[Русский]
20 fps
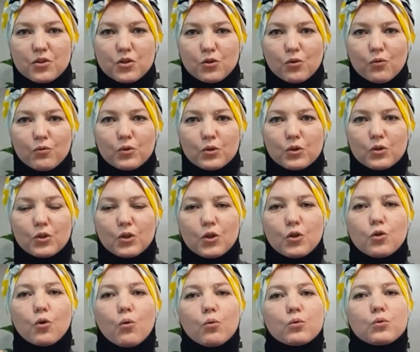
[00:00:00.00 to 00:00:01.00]
что вот
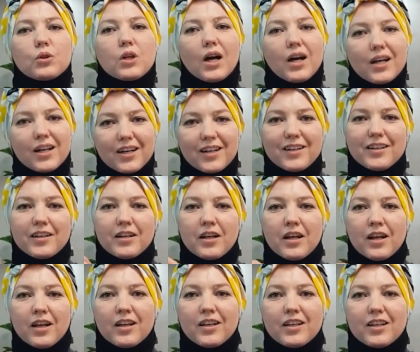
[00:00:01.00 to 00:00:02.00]
ее ударили,
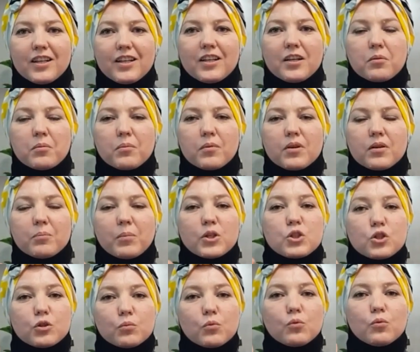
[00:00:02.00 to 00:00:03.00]
и, и
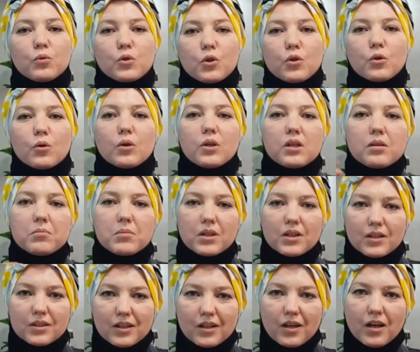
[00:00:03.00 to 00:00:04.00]
почему у нее
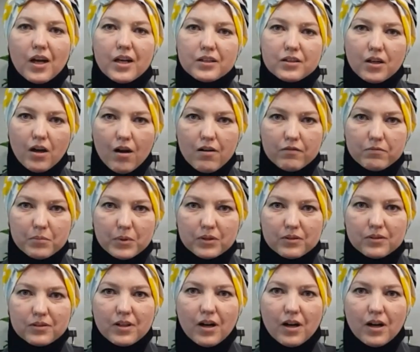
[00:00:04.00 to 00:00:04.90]
именно такая травма,